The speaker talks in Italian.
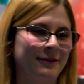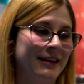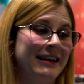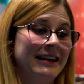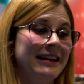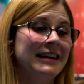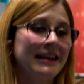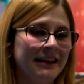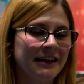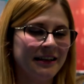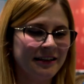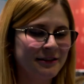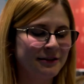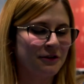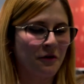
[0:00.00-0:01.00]
E,
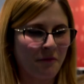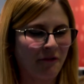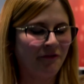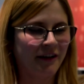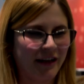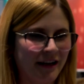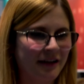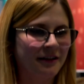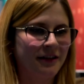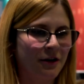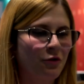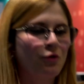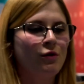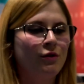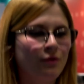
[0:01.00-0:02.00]
insomma fare
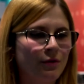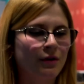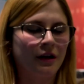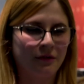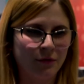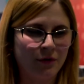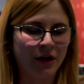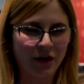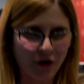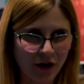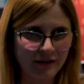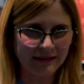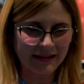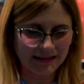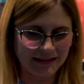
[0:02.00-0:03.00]
anche cultura su che
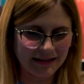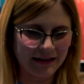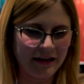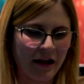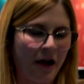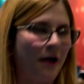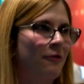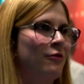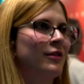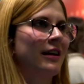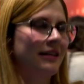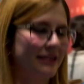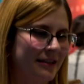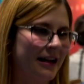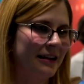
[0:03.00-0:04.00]
cosa sia
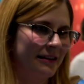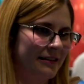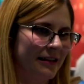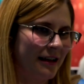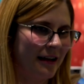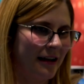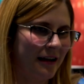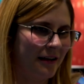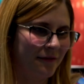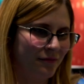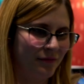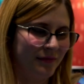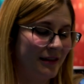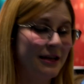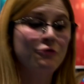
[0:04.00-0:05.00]
una stanza
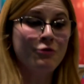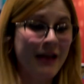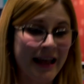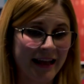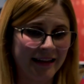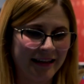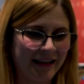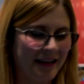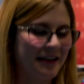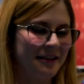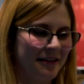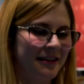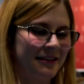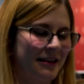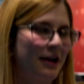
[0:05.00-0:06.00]
di
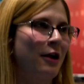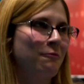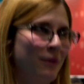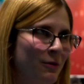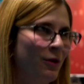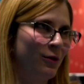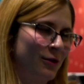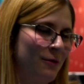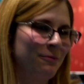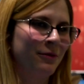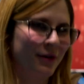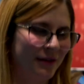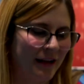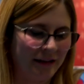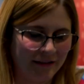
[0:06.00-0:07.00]
quiete sarebbe molto
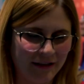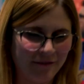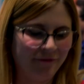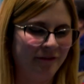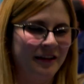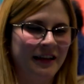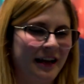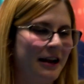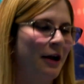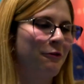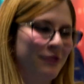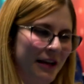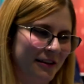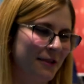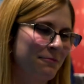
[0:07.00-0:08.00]
importante affinché la
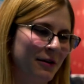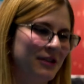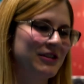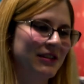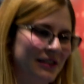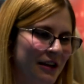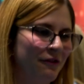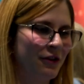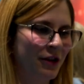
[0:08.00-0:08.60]
quiete poi ci sia